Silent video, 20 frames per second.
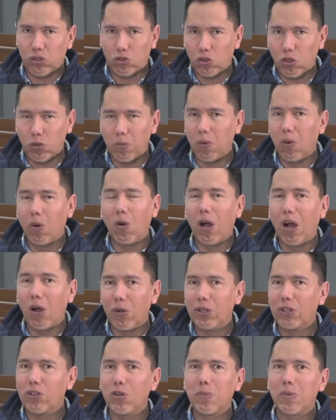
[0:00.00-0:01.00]
como
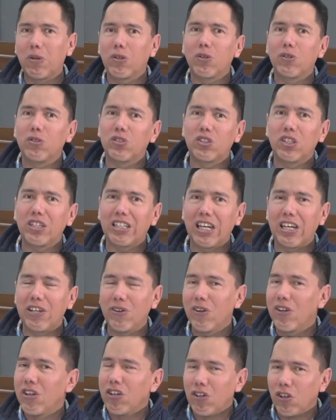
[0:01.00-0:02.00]
hoy como consejero,